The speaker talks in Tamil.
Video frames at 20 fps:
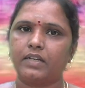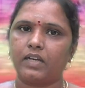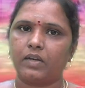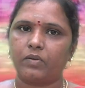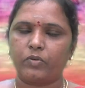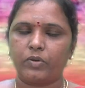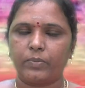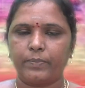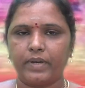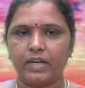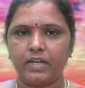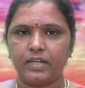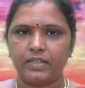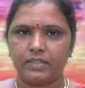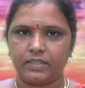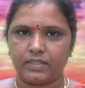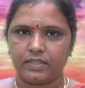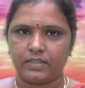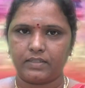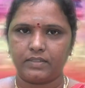கவனமாக
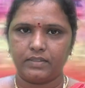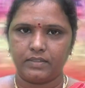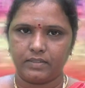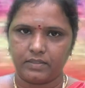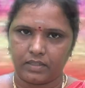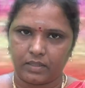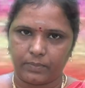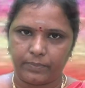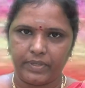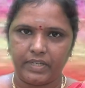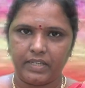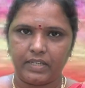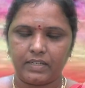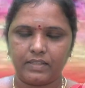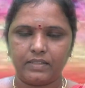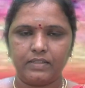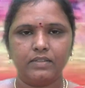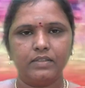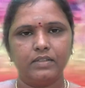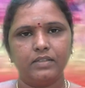இருக்கிறது
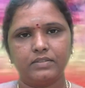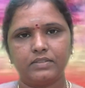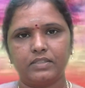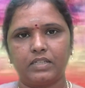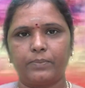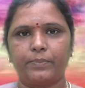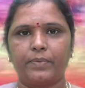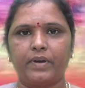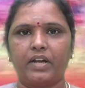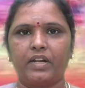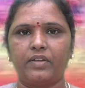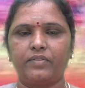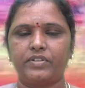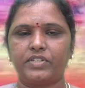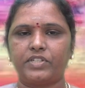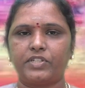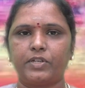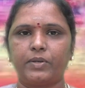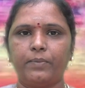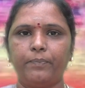அப்படின்றது சிறப்பான
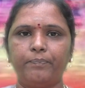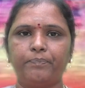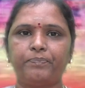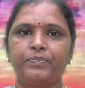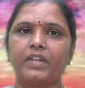விஷயம்